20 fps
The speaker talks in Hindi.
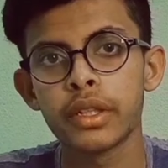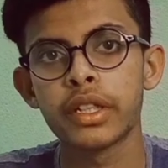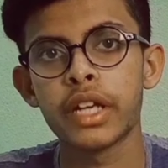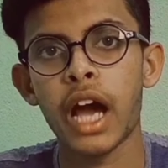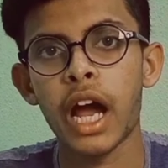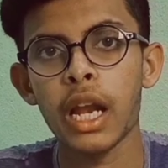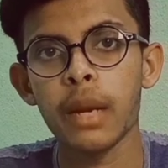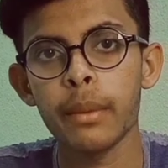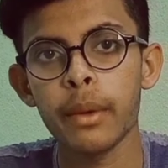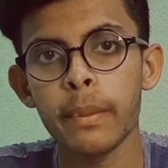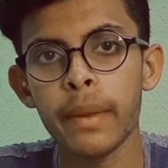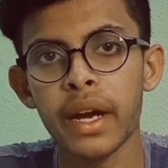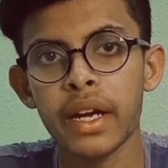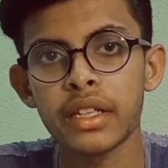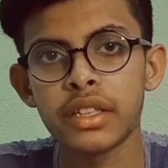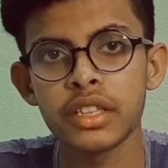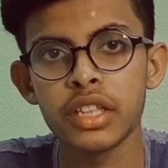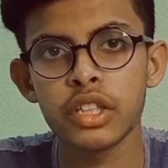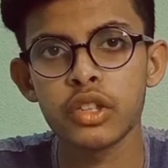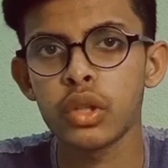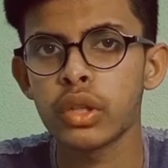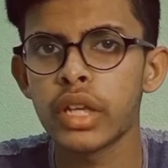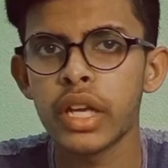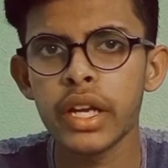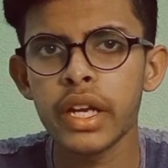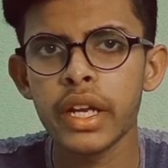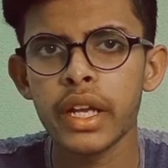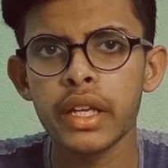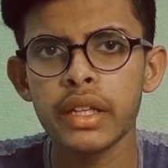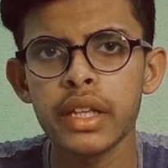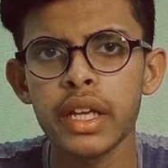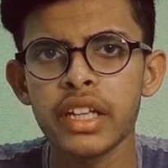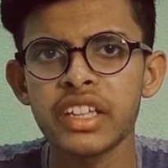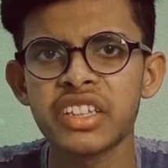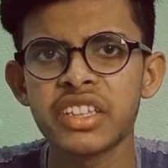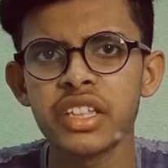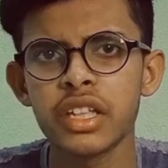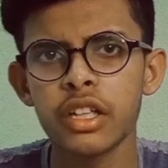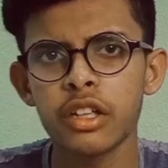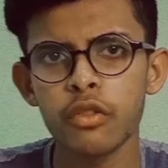डाल पे बैठती है तो ये नहीं
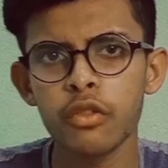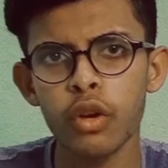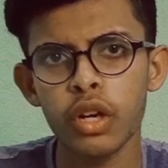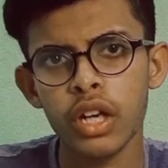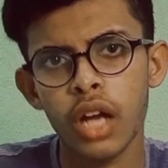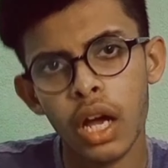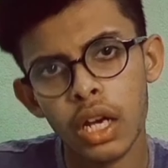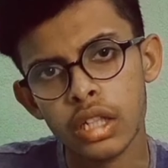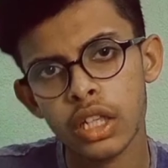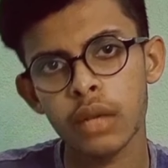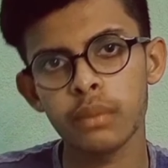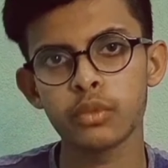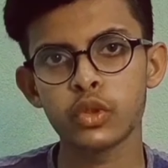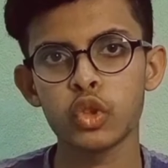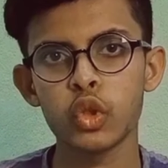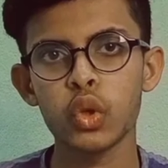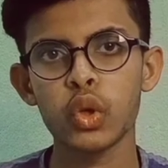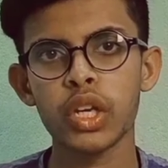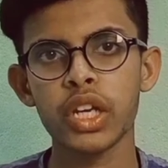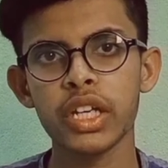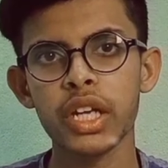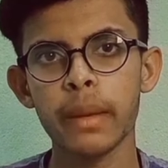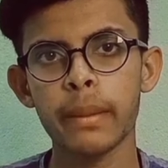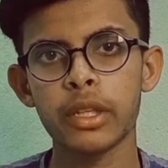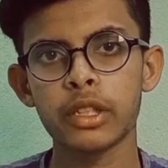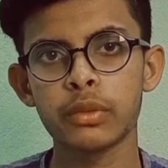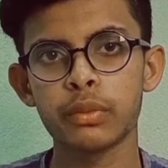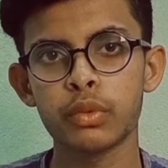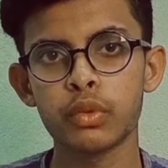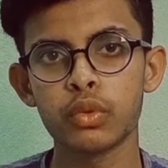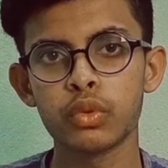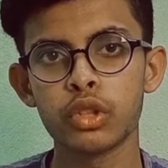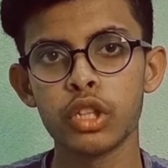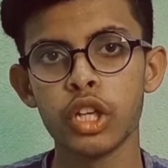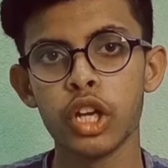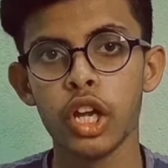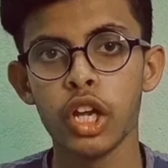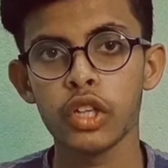देखती है कि वो डाल कमज़ोर है या मजबूत